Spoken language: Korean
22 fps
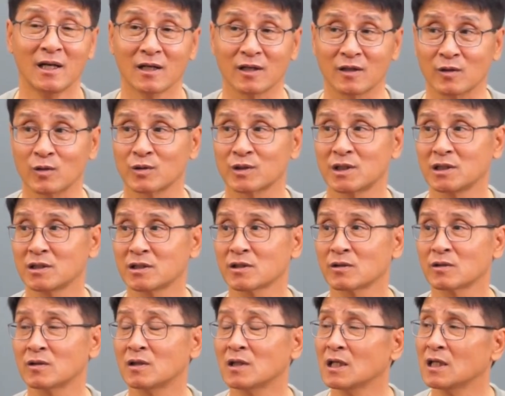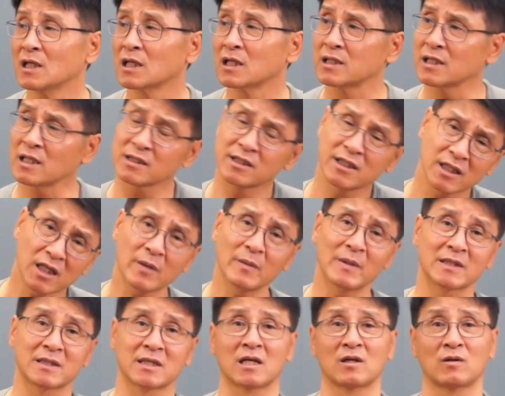그리고 실제로 그냥
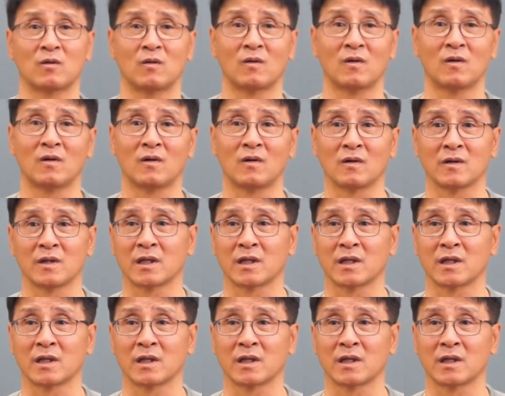시계만 차고